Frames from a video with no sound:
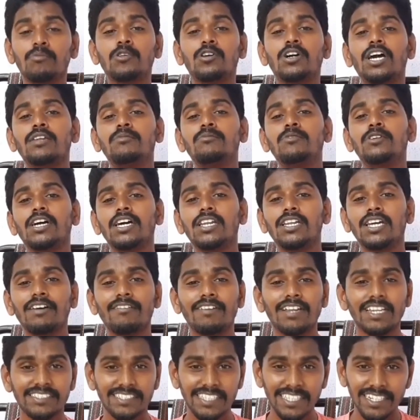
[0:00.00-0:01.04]
ముక్కలు ముక్కలుగా
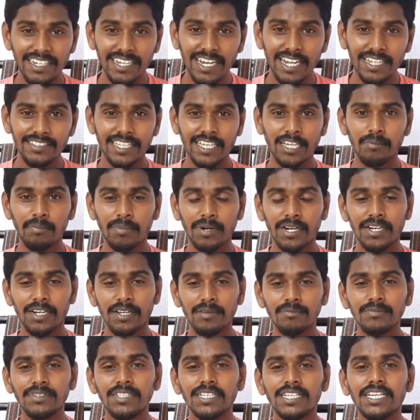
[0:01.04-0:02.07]
వాళ్ళ శరీరాలు
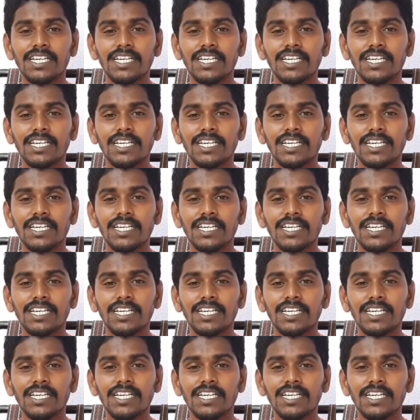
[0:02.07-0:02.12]
తెగిపడడం